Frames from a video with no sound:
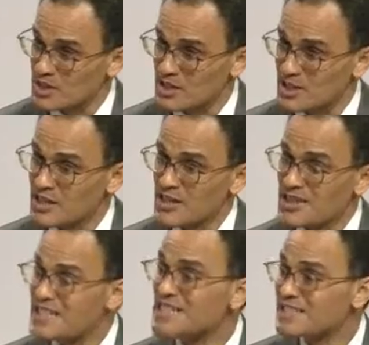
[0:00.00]
dire,
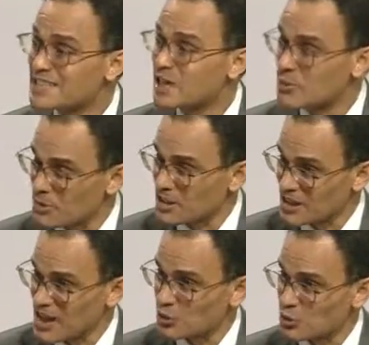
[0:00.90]

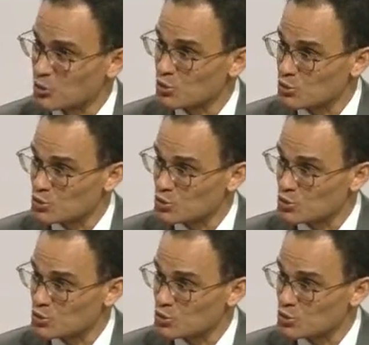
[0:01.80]
interpretato con